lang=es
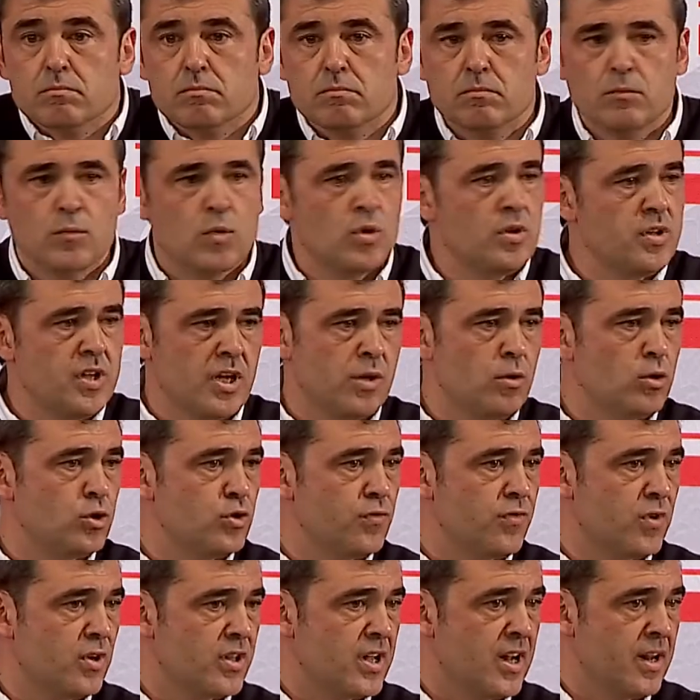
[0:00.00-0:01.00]
No entiendo su
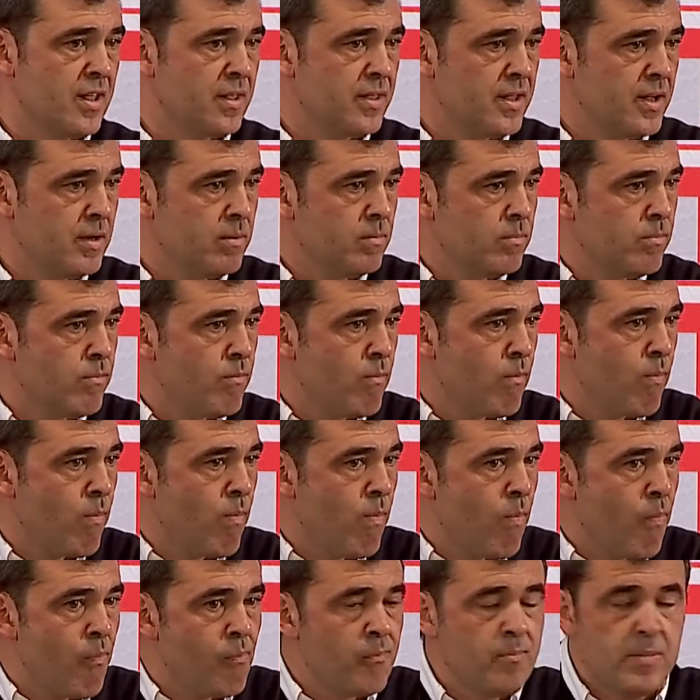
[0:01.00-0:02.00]
fortaleza.
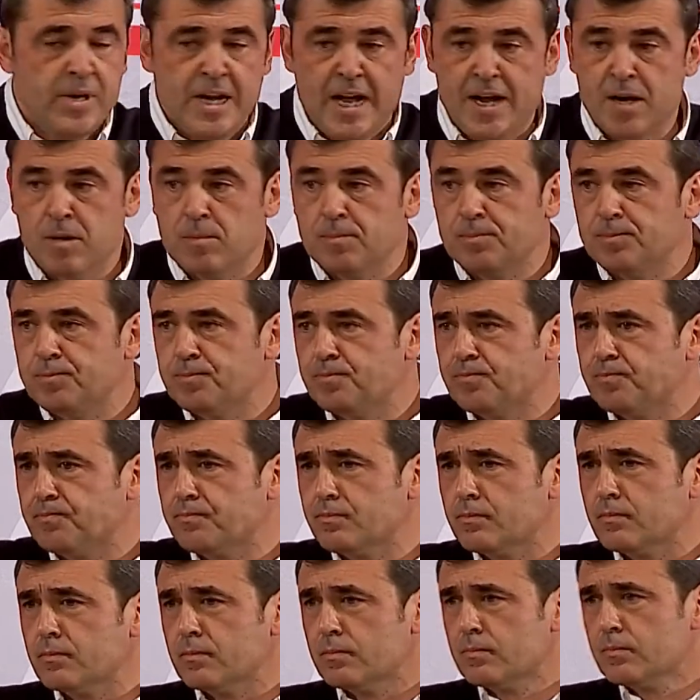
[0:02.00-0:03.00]
Mirar,
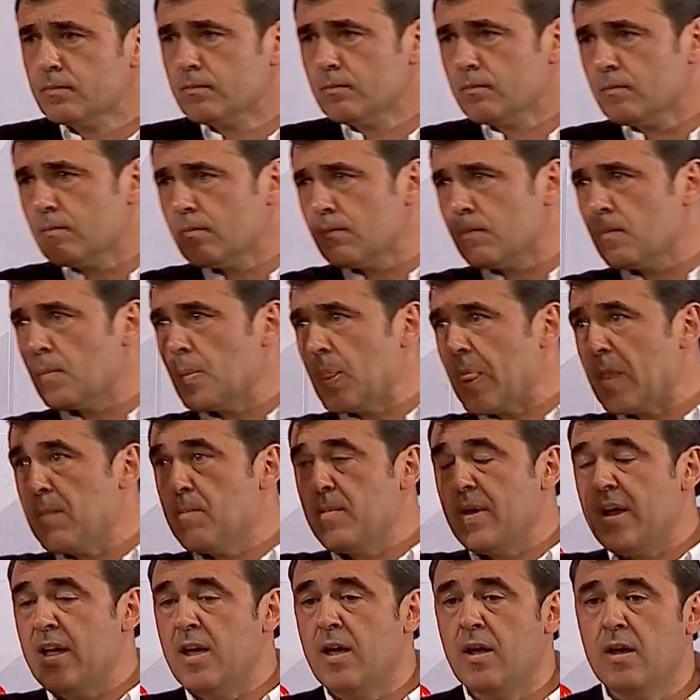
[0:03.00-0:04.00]

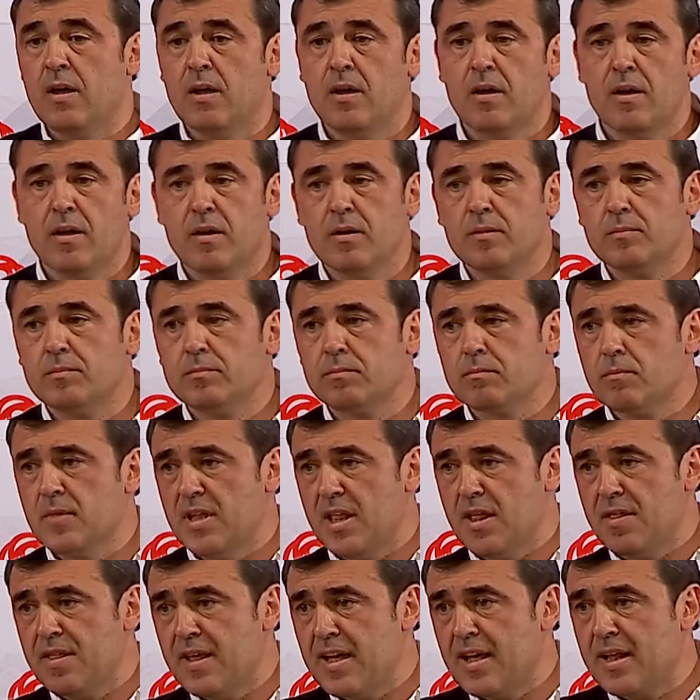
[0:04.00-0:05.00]
me me
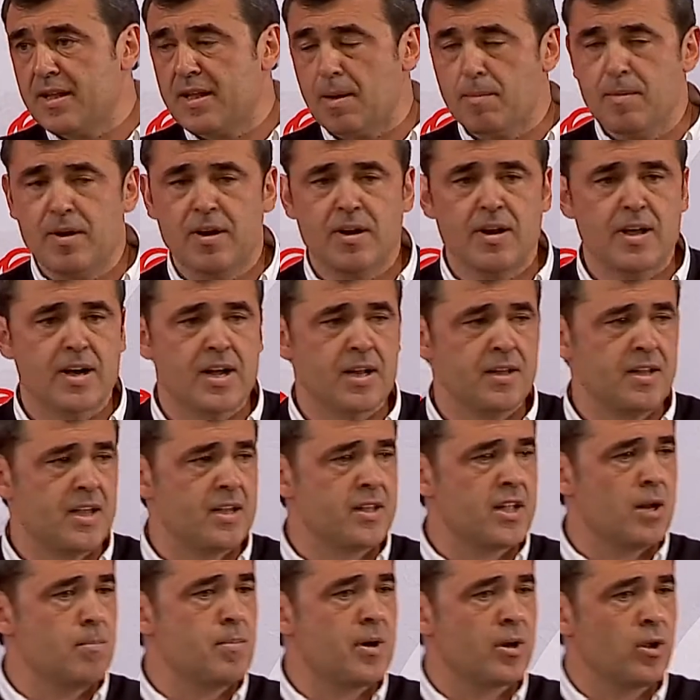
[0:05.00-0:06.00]
decía también la
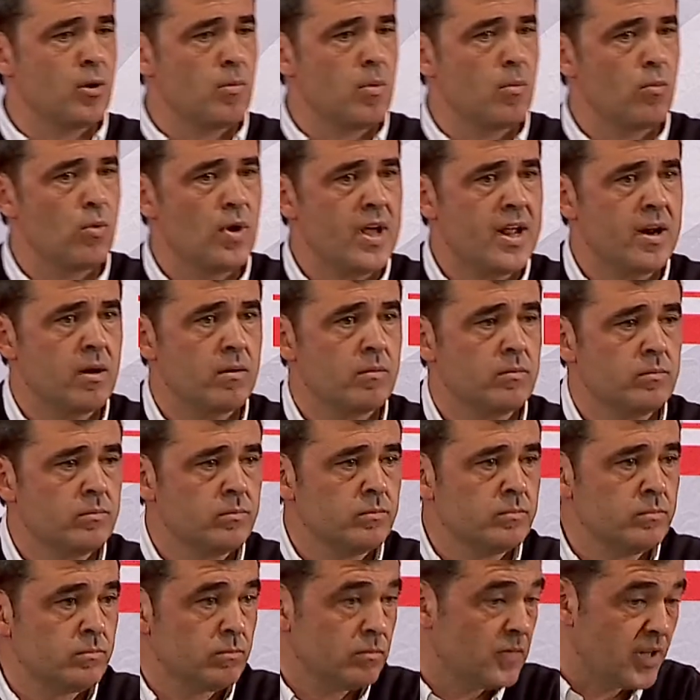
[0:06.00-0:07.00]
candidata del Partido Popular,
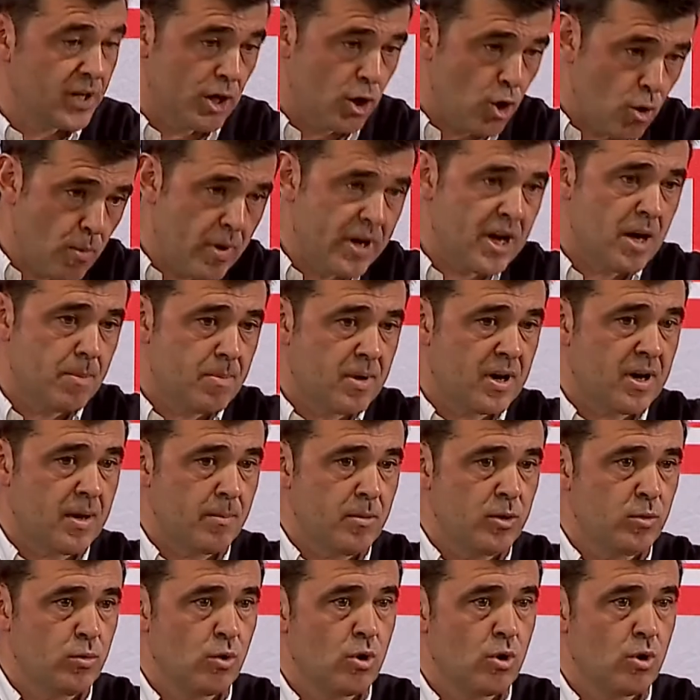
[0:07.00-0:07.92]
que no va a ir al Parlamento